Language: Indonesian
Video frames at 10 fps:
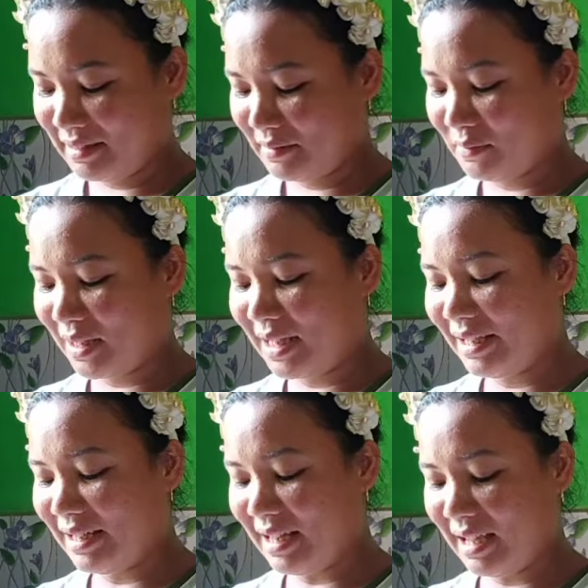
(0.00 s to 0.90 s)

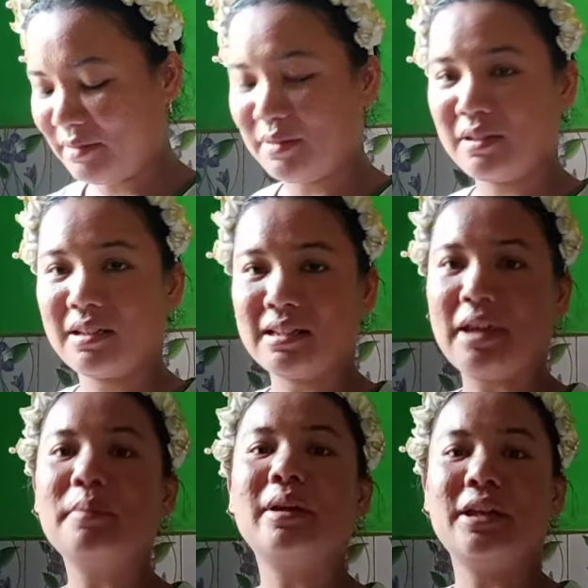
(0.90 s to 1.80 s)
beginilah saya
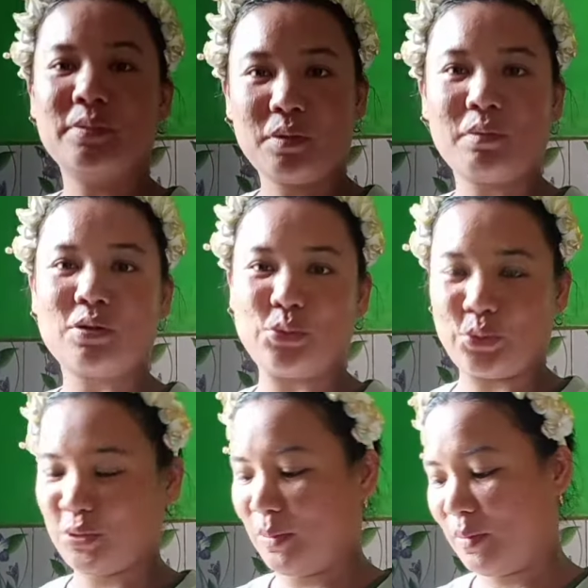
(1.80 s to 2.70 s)
begini pun bersyukur
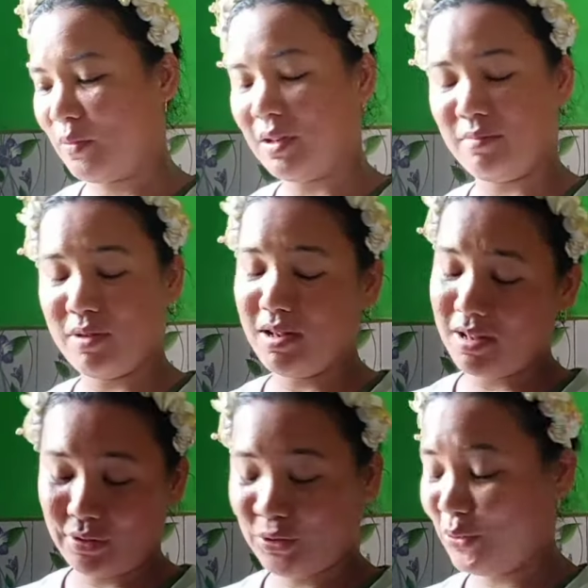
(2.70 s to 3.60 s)
sampai beliau
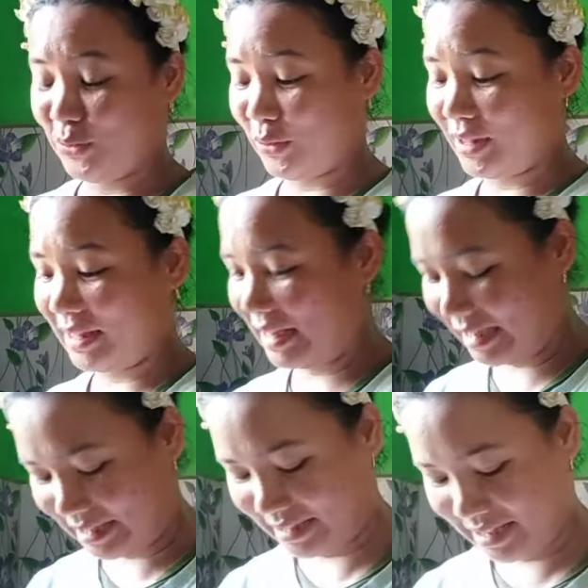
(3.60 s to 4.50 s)
bersyukur
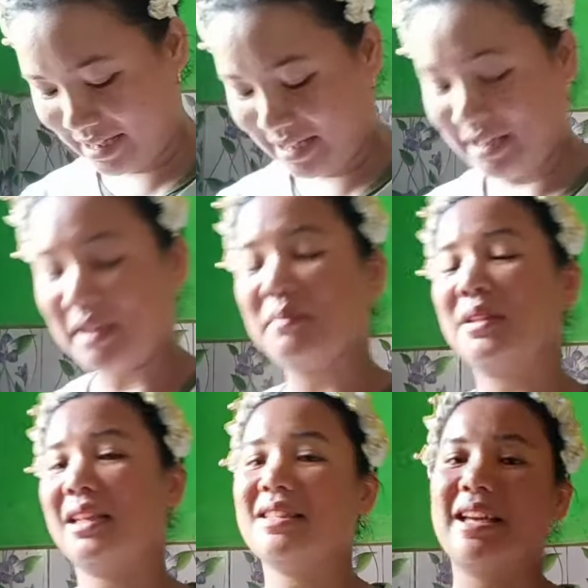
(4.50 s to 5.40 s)
sekali yang
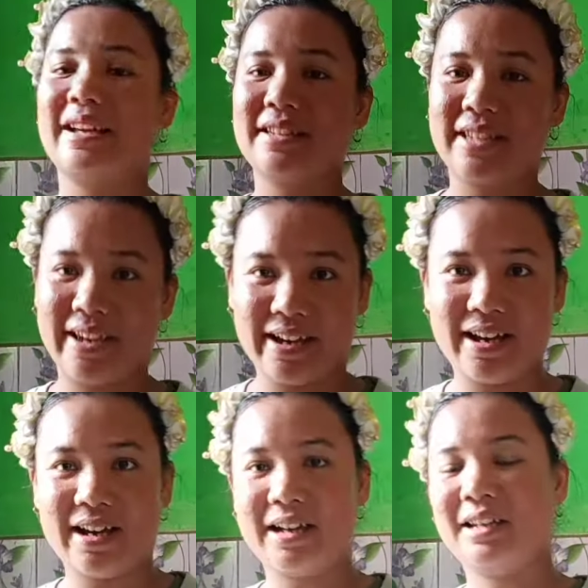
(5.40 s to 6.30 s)
penting saya
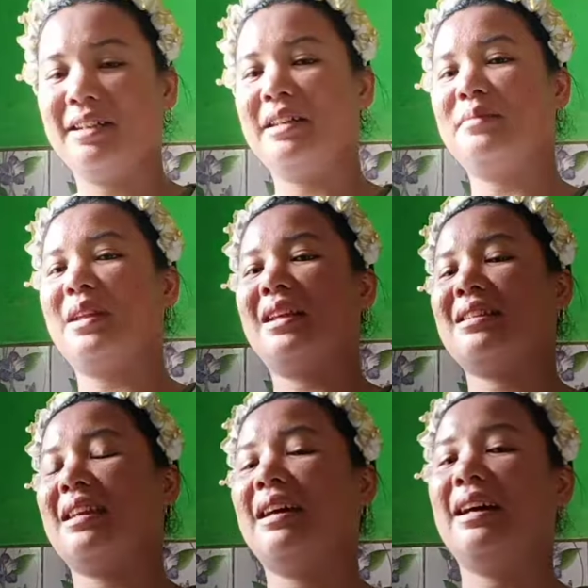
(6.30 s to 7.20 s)
sehat diberi
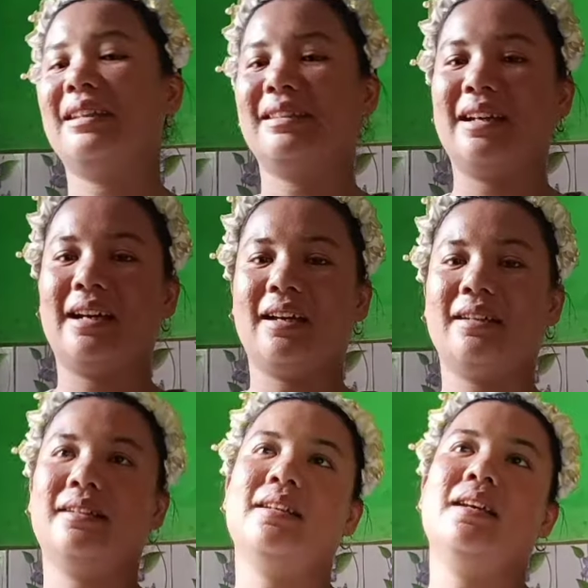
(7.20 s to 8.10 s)
kesehatan
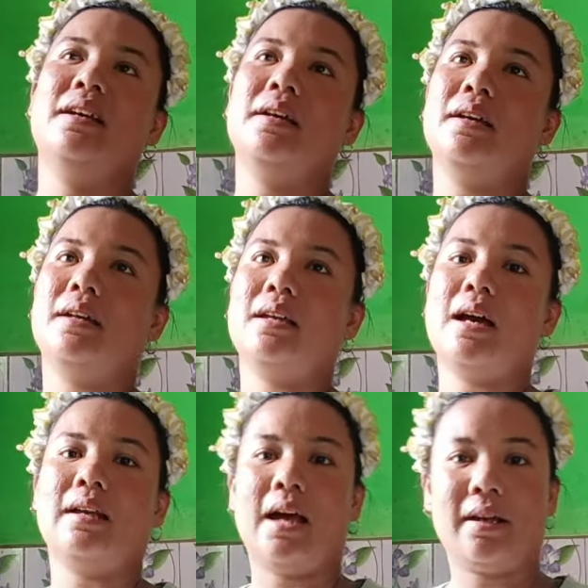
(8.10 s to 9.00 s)
ya
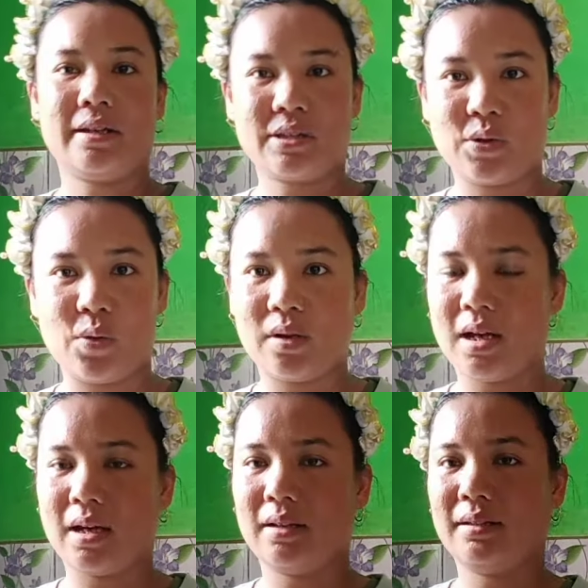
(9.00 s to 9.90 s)
anak-anak sekolah